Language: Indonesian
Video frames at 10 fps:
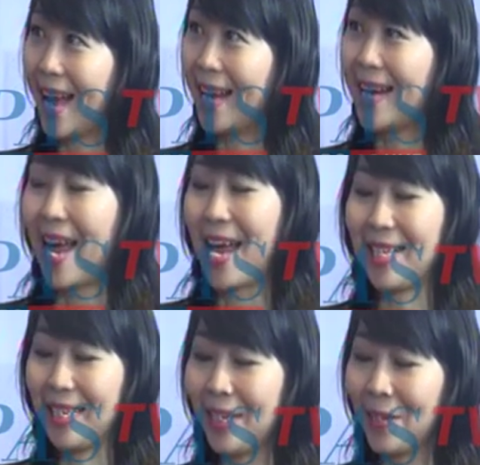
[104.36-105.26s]
jenius? Nah,
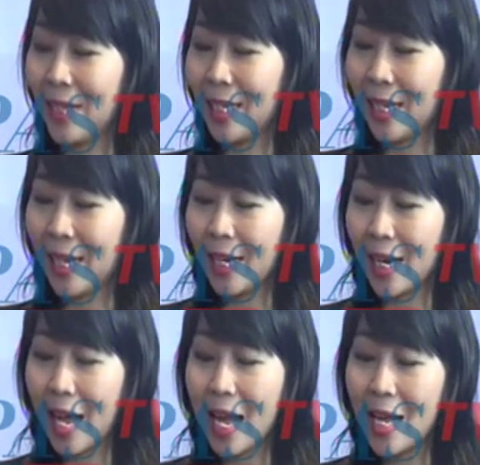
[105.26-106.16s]
jenius di sini
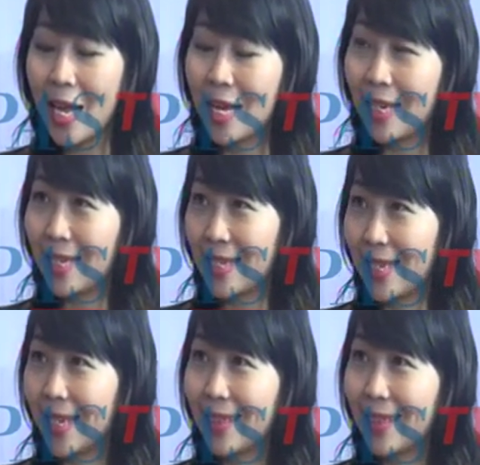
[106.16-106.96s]
adalah gesit,